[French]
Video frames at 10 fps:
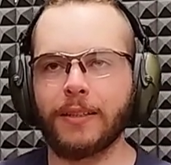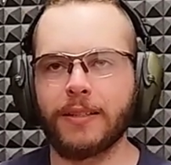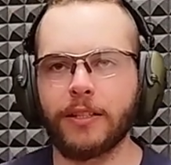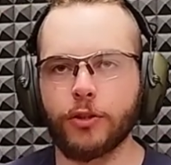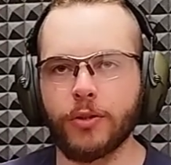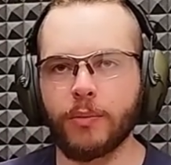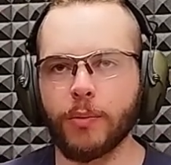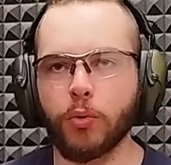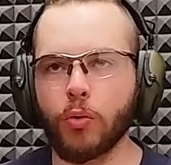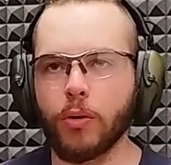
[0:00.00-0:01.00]
Ça, je sais pas
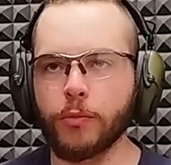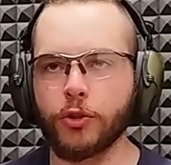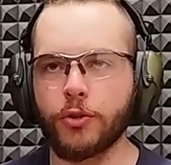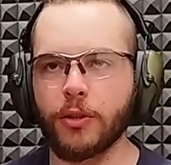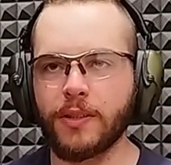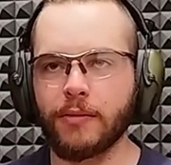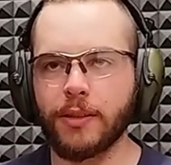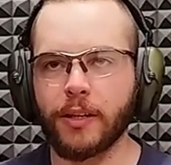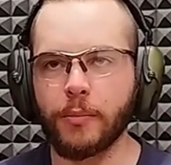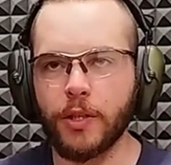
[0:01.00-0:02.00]
pourquoi, mais je sens que ça va
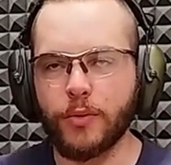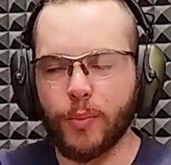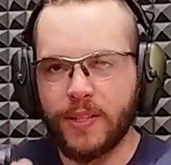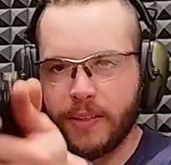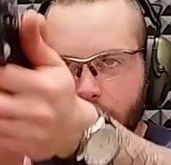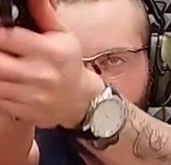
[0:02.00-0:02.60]
très mal se passer.